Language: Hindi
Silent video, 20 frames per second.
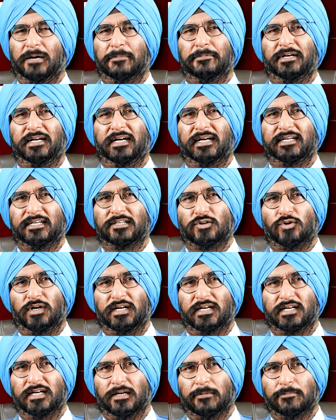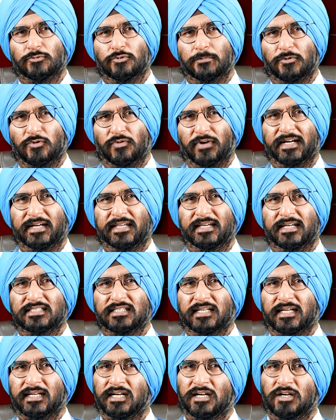अपडेटेड कंटेंट आपको प्रोवाइड किया
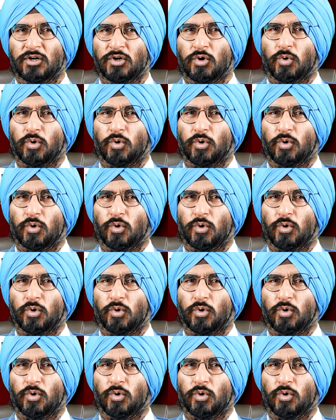जाएगा